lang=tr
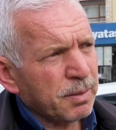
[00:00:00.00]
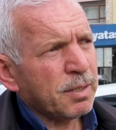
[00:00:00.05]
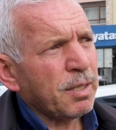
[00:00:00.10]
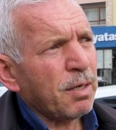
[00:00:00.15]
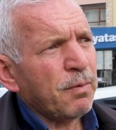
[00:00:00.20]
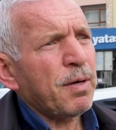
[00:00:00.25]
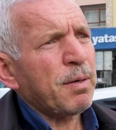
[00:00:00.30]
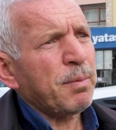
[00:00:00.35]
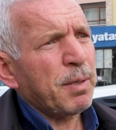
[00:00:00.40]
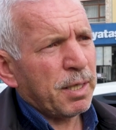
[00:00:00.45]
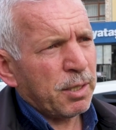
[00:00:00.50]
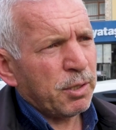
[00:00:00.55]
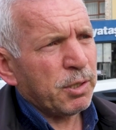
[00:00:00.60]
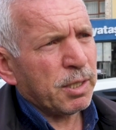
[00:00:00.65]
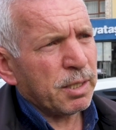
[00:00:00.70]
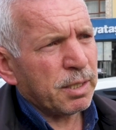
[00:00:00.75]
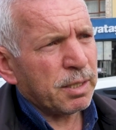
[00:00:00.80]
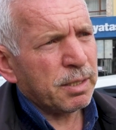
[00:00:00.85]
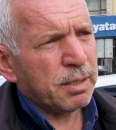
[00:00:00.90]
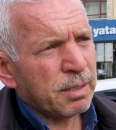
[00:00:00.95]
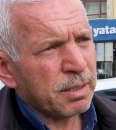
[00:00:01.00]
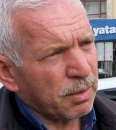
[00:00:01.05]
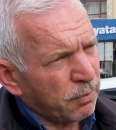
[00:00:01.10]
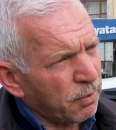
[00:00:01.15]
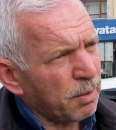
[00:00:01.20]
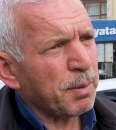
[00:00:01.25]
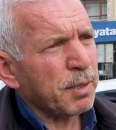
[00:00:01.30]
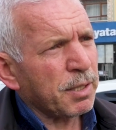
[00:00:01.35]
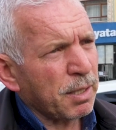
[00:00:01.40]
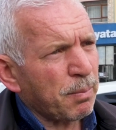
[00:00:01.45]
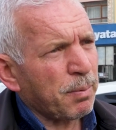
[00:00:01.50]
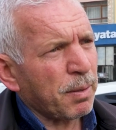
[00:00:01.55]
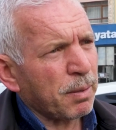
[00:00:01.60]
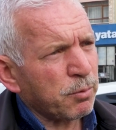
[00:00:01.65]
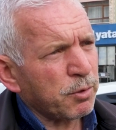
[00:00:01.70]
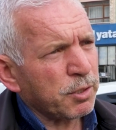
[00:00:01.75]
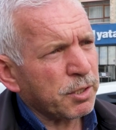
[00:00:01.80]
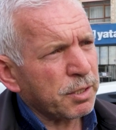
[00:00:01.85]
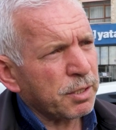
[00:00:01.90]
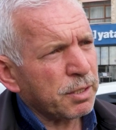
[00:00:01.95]
Zafer Bey iyidir. Zafer Bey
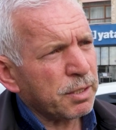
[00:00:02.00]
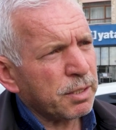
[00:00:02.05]
yapar bu işi.